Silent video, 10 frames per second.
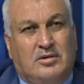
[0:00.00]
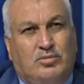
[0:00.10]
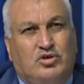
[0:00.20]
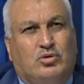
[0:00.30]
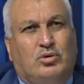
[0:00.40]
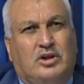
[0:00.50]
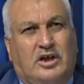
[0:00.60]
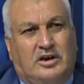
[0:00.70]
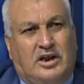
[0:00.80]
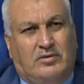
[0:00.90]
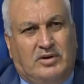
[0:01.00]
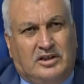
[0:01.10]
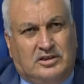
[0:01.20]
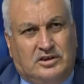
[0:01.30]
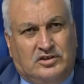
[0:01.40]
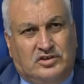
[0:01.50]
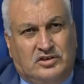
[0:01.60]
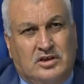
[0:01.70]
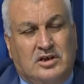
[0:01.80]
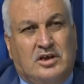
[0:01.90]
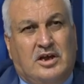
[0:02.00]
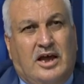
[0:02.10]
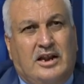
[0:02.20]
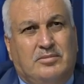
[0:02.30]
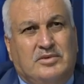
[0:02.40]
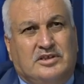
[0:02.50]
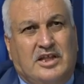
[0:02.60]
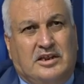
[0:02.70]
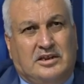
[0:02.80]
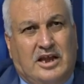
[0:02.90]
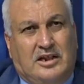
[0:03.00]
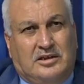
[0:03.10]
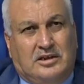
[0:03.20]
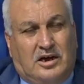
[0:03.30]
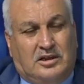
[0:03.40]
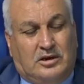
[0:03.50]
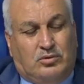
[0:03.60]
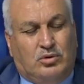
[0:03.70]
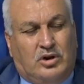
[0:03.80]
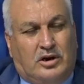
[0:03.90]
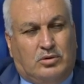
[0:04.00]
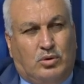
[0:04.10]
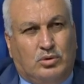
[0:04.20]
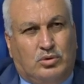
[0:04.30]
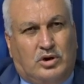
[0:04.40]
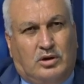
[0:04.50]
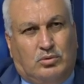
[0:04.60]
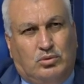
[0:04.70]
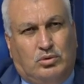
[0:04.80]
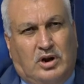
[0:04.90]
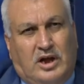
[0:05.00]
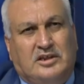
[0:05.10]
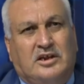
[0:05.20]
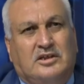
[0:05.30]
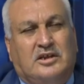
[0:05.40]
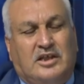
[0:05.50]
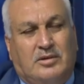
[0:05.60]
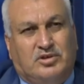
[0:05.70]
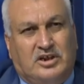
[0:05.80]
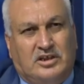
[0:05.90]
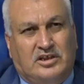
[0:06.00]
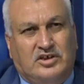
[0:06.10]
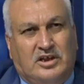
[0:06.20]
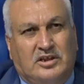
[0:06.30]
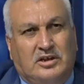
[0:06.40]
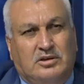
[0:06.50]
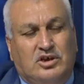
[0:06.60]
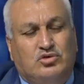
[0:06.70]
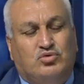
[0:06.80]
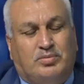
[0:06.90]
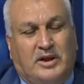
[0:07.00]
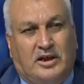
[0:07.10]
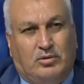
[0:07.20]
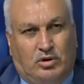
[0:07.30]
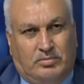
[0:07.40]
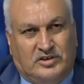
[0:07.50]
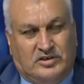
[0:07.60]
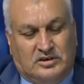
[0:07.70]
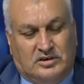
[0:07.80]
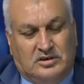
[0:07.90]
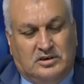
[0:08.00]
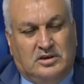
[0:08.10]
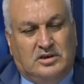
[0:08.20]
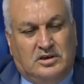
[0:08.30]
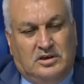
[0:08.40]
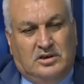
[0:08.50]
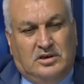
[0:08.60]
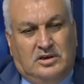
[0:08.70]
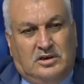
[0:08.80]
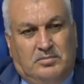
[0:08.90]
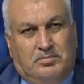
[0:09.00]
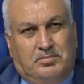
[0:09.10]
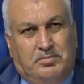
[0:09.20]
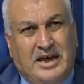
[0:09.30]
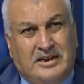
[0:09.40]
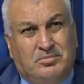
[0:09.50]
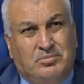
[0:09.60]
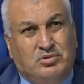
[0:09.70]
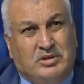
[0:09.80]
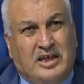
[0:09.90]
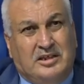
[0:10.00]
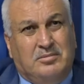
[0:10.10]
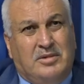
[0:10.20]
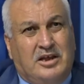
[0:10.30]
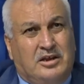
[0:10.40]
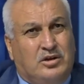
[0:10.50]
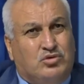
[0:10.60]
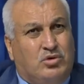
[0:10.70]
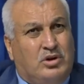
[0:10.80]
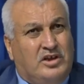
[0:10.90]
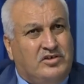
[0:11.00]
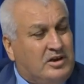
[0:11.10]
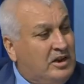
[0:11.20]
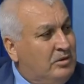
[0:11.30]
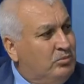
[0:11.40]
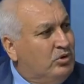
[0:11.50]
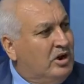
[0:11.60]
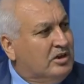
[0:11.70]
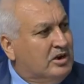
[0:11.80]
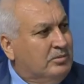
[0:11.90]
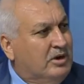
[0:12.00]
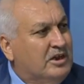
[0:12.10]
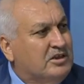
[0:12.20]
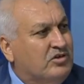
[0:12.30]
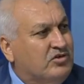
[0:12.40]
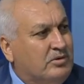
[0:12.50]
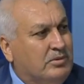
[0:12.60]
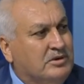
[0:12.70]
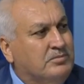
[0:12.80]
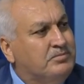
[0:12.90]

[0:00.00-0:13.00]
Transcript: Biz onların evladıyız. Elimizden geldiği kadar onları onurla, gururla Adana'da temsil edeceğinden hiç şüpheleri olmasın. Benim kendimle ilgili söyleyeceklerim bunlardan ibaret Yaşar Bey.